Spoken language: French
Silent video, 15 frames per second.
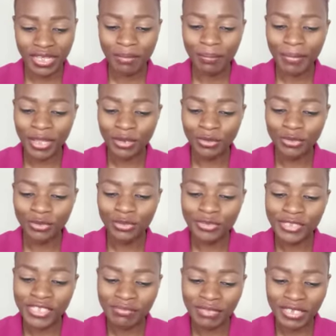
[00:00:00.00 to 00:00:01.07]
par le nœud
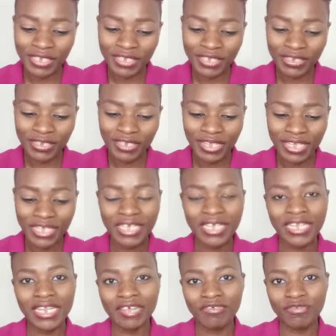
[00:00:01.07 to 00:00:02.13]
d'hyménée et
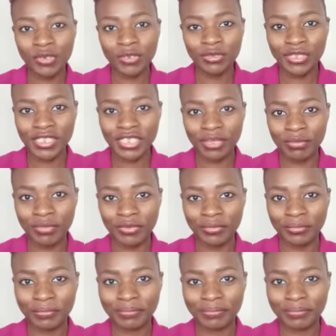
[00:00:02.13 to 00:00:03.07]
la foi du serment.